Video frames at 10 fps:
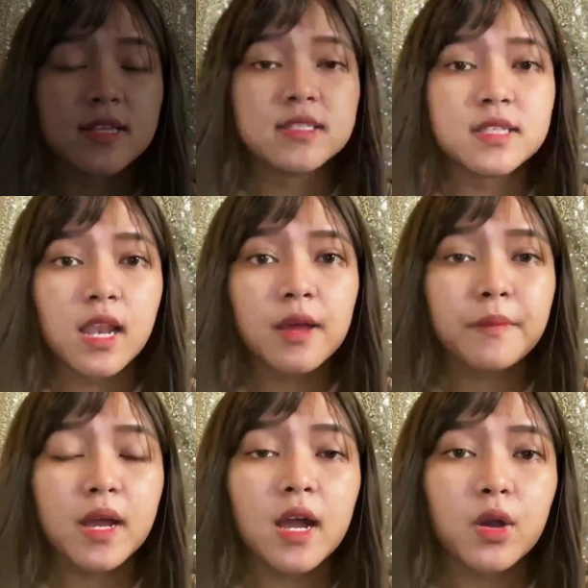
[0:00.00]

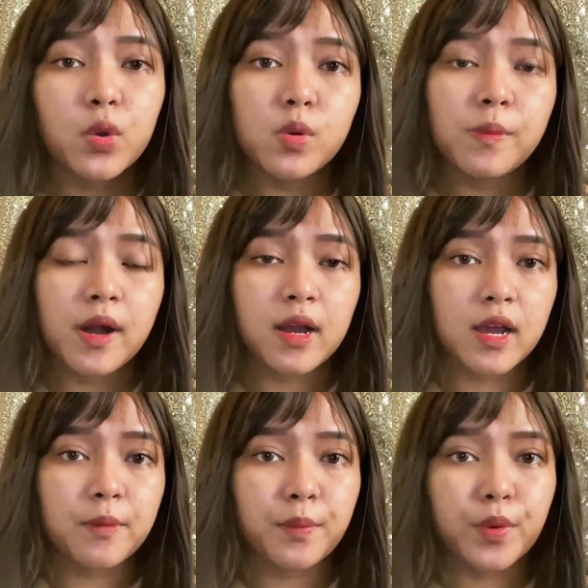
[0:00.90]
Selama aku
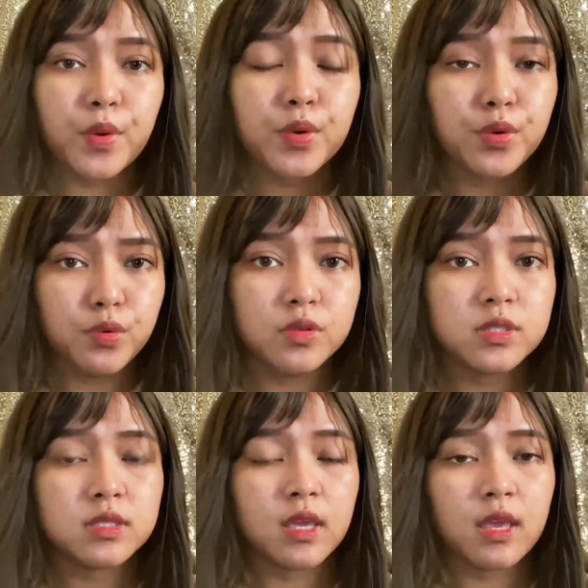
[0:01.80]
pakai produk
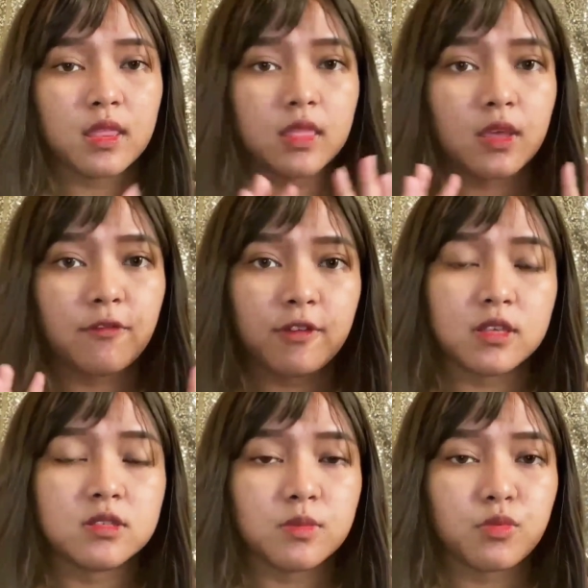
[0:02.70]

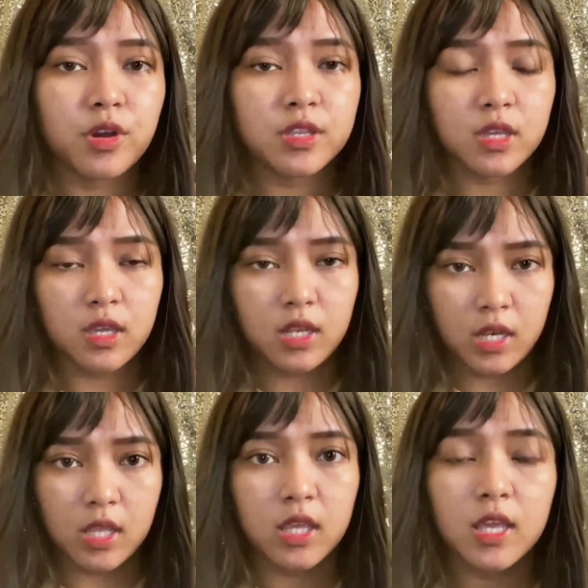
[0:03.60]
Skintific semuanya
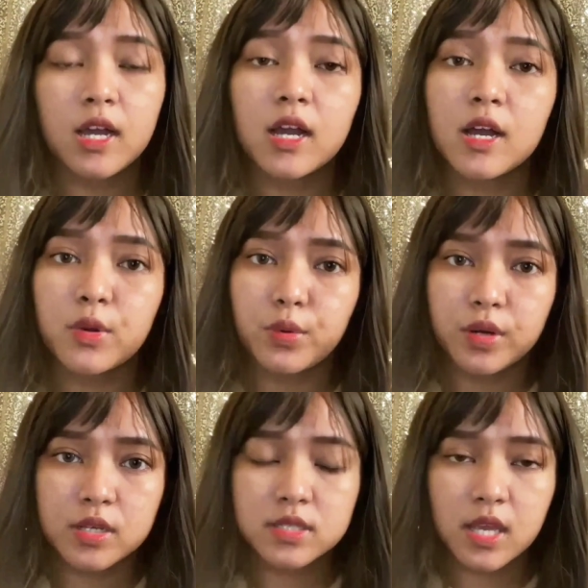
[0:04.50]
ini, yang aku
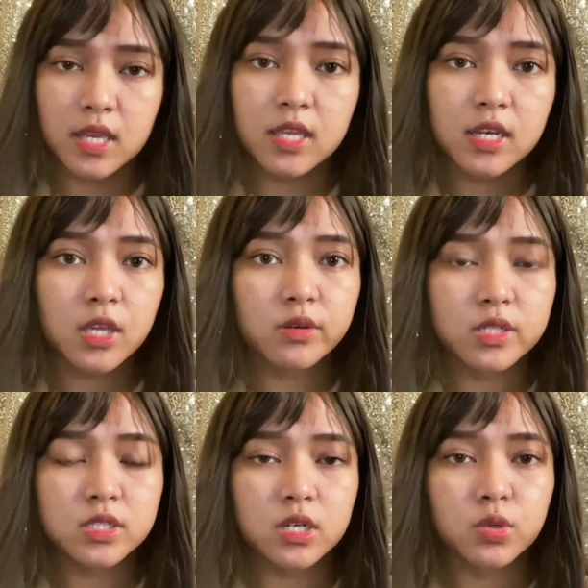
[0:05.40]
rasain di
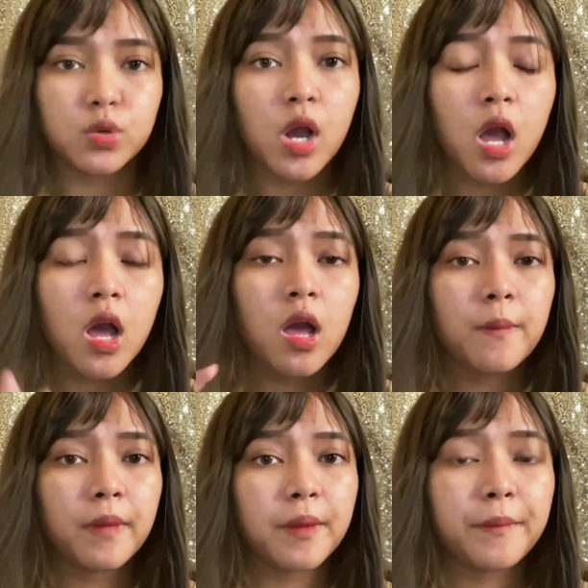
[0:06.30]
wajahku
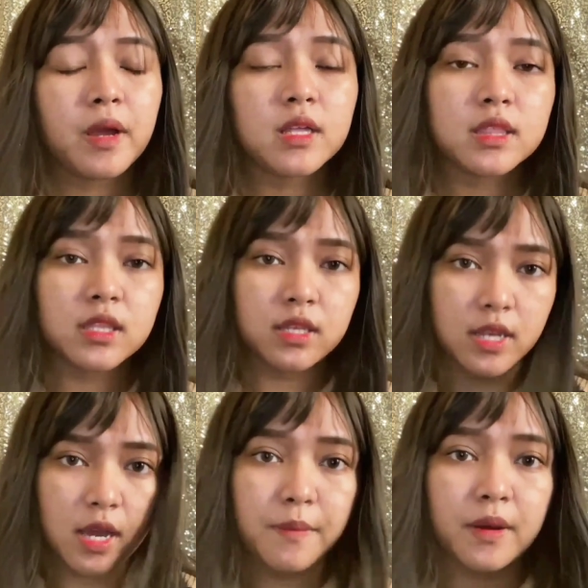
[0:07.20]
memang
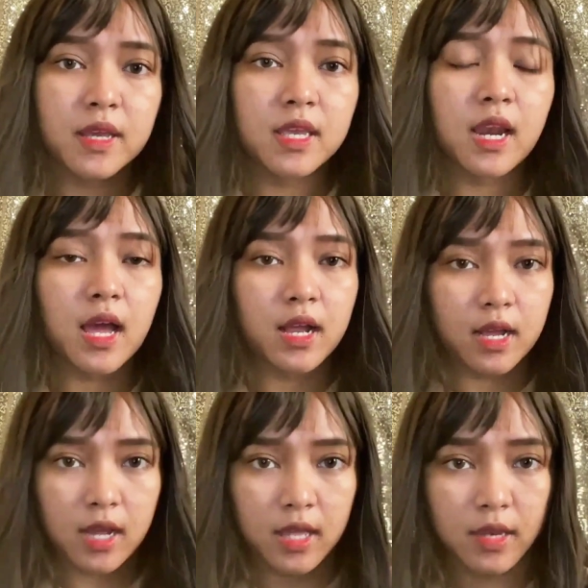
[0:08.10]
tidak
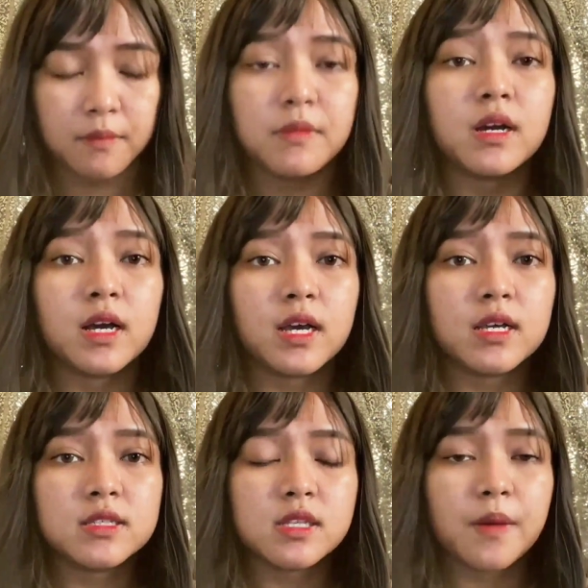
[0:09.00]
menghilangkan
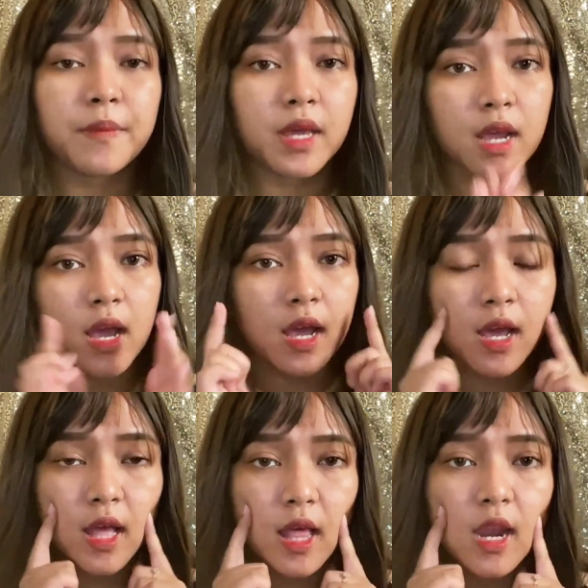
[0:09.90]
bekas
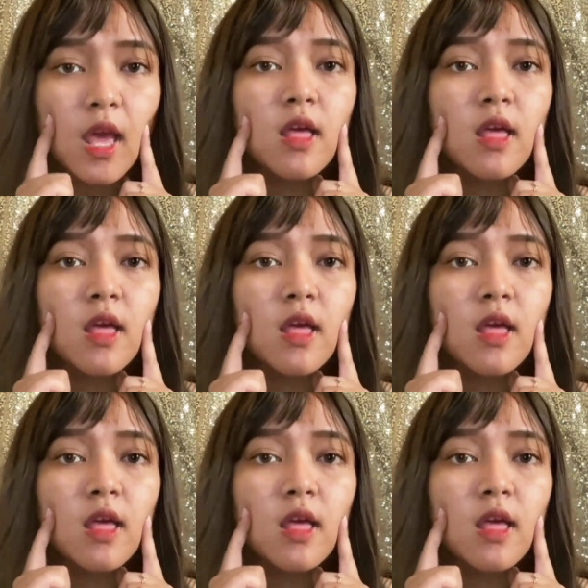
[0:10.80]
kemerahan